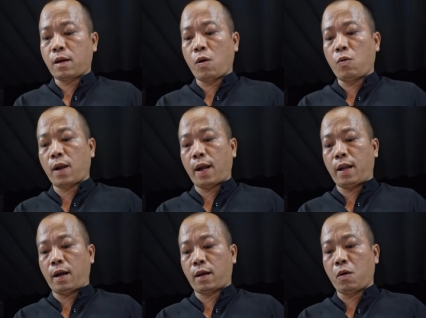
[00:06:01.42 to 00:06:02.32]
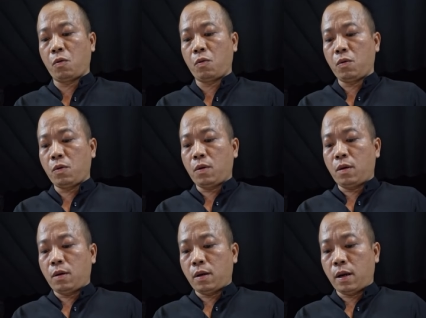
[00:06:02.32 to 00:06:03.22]
câu này là câu
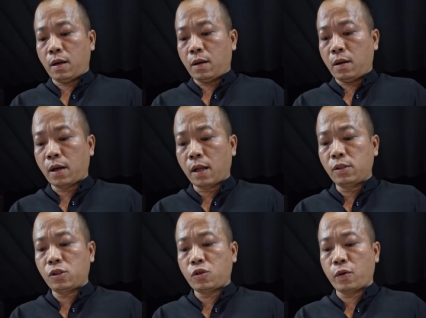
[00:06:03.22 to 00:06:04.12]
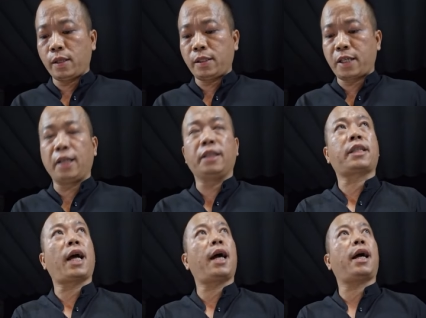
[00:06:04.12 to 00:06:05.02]
Ngân xuyến trình
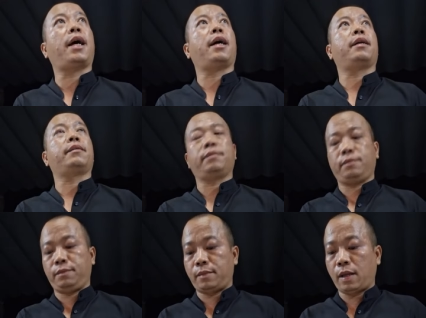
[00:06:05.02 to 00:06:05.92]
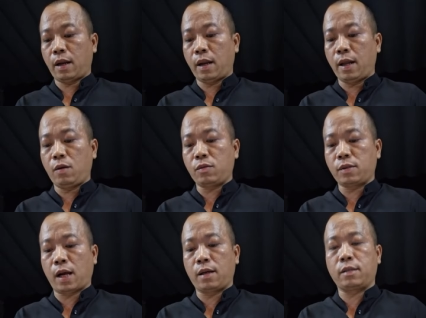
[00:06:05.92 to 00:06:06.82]
ta Liệu
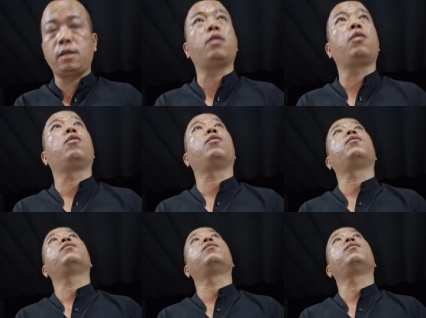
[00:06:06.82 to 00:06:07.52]
rằng chưa đủ